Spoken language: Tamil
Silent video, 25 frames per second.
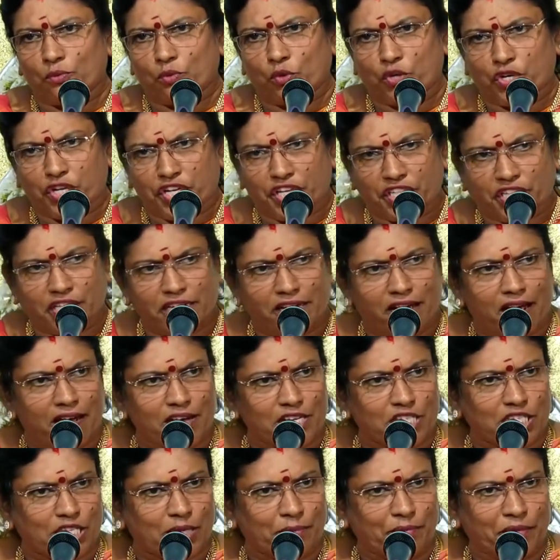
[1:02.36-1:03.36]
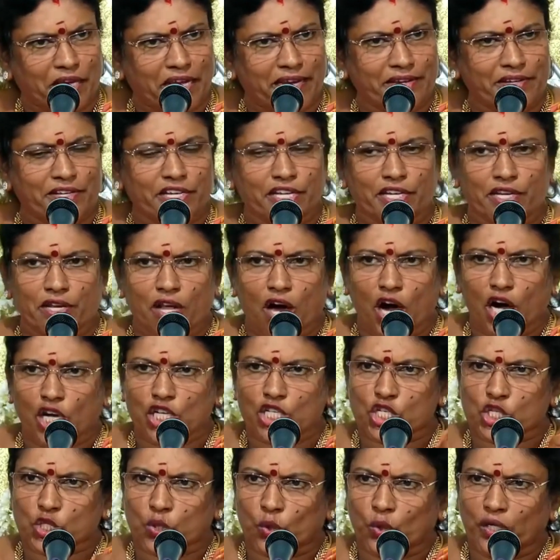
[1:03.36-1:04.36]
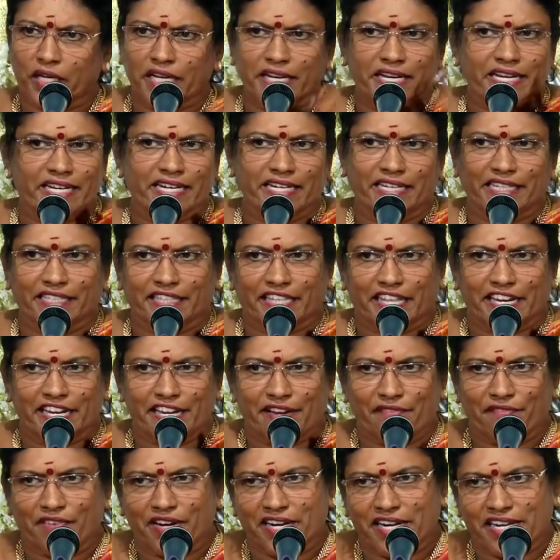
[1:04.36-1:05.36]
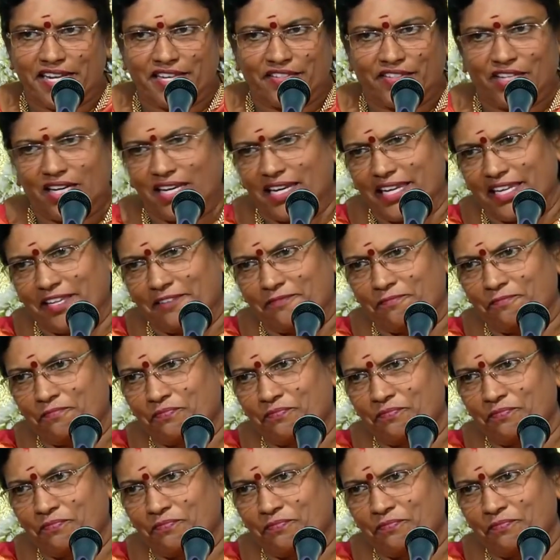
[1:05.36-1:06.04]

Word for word: ஒரு இதிகாசம் என்று நான் சொல்லி நீங்கள் தெரிய வேண்டியதில்லை